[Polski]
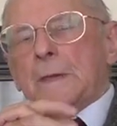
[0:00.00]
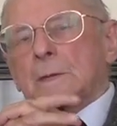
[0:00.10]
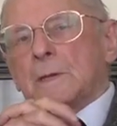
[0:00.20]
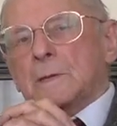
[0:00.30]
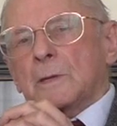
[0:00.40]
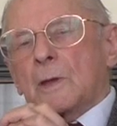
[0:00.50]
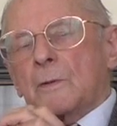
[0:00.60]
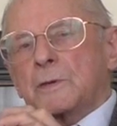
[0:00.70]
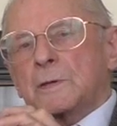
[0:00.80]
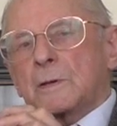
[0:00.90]
Czyli że
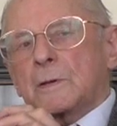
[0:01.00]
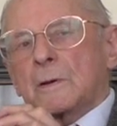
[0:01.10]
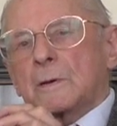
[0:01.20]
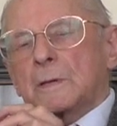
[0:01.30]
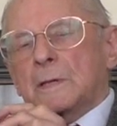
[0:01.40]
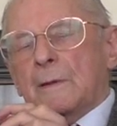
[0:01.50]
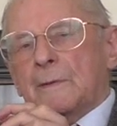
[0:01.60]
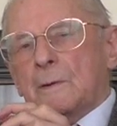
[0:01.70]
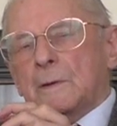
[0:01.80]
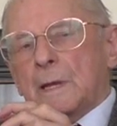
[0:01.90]
to wszystko
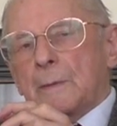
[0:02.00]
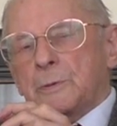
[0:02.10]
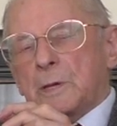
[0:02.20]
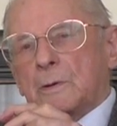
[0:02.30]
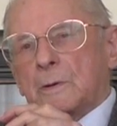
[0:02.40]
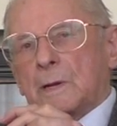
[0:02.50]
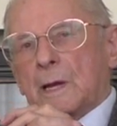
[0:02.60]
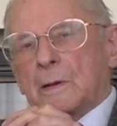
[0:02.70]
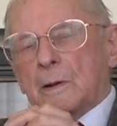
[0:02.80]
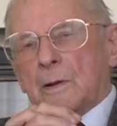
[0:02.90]
stawało na przekór
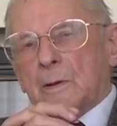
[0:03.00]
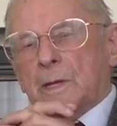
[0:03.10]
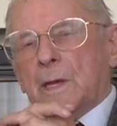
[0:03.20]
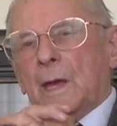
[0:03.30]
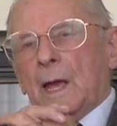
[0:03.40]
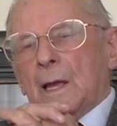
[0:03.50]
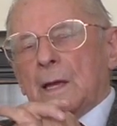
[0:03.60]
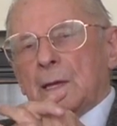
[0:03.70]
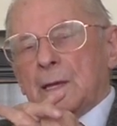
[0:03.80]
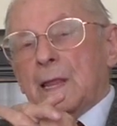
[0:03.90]
archeologii
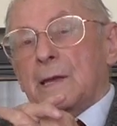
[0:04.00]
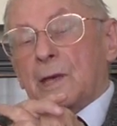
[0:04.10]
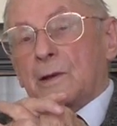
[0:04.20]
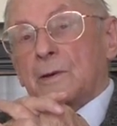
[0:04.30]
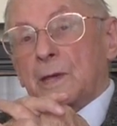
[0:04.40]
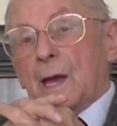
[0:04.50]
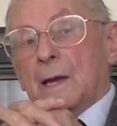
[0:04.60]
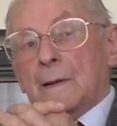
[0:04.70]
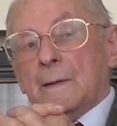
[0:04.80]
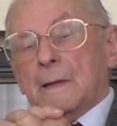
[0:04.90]
i dlatego
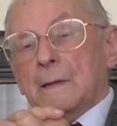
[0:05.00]
ja